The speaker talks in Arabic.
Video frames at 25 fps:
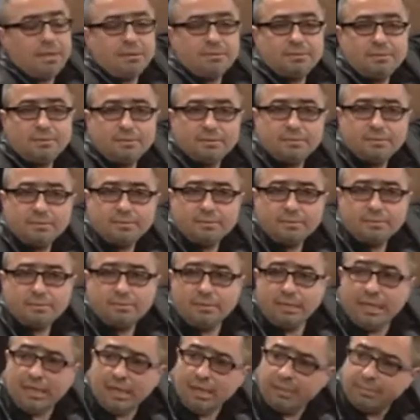بعض.
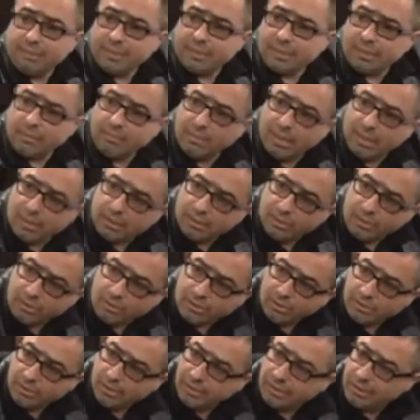نقابه المهن
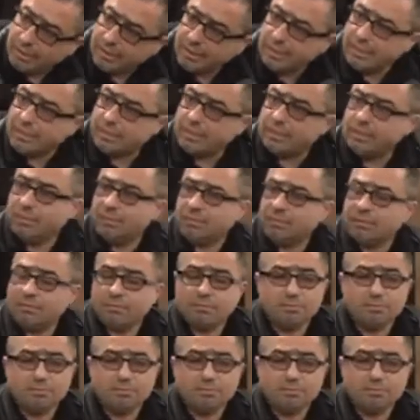الحره هي